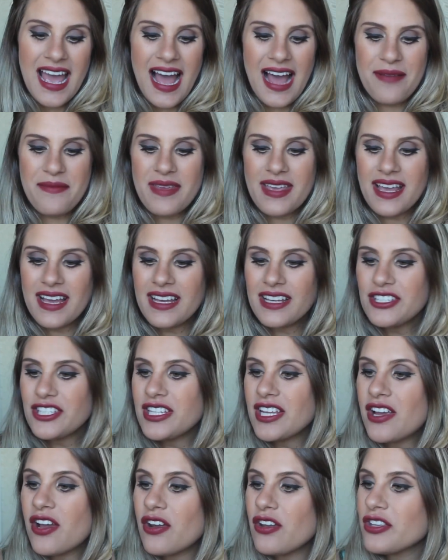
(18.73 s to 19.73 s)
A minha
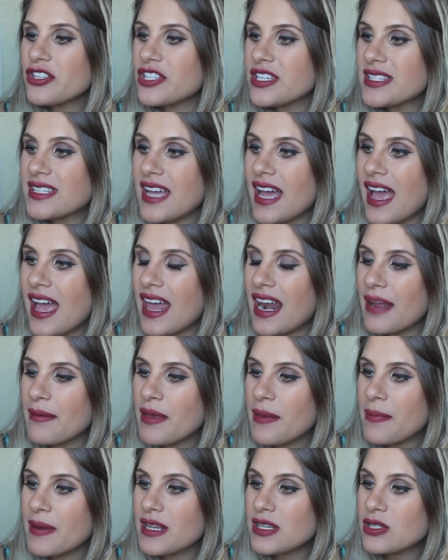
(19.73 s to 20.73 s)
ginecologista, ela
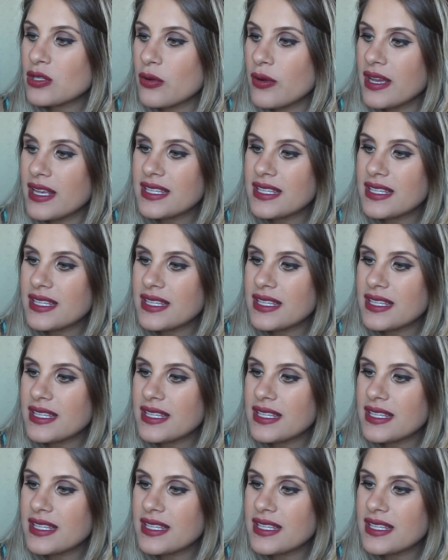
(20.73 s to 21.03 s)
me emprestou